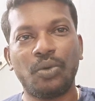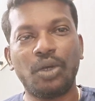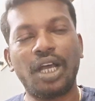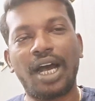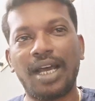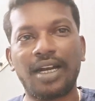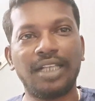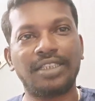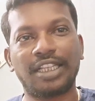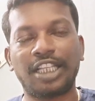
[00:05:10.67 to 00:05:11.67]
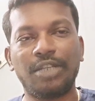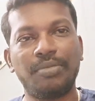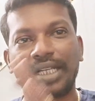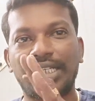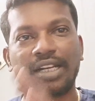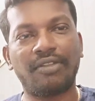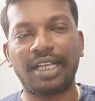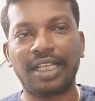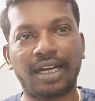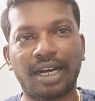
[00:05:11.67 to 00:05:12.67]
ஒரு ஆறு லட்சத்தையும் எக்ஸ்ட்ரா
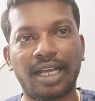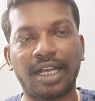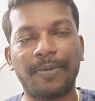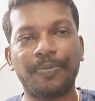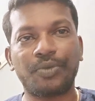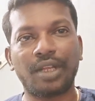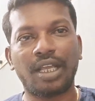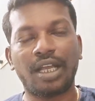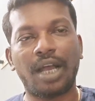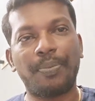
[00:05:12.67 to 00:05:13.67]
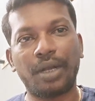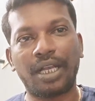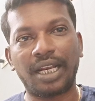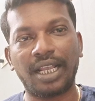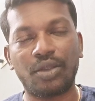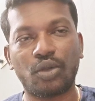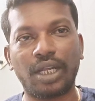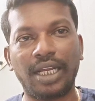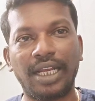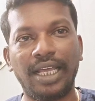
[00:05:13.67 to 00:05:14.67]
வாங்கிடுறாங்க அப்போ
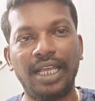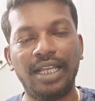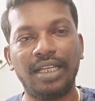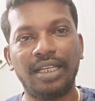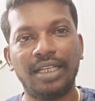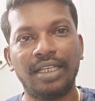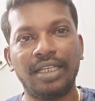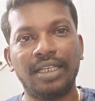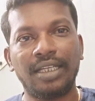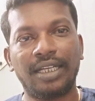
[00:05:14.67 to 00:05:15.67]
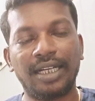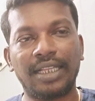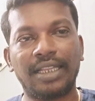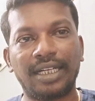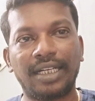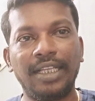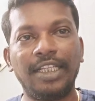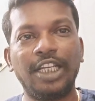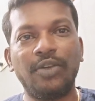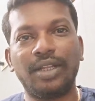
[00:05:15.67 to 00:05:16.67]
கிரையத்தொகையில் கிட்டத்தட்ட
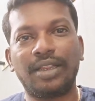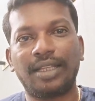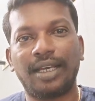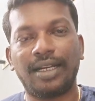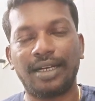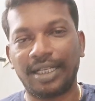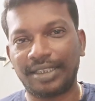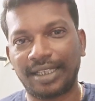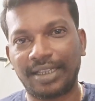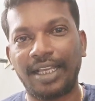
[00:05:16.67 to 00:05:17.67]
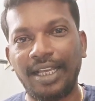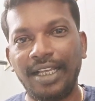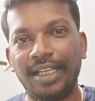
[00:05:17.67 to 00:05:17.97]
இருபத்தாறு லட்சத்தை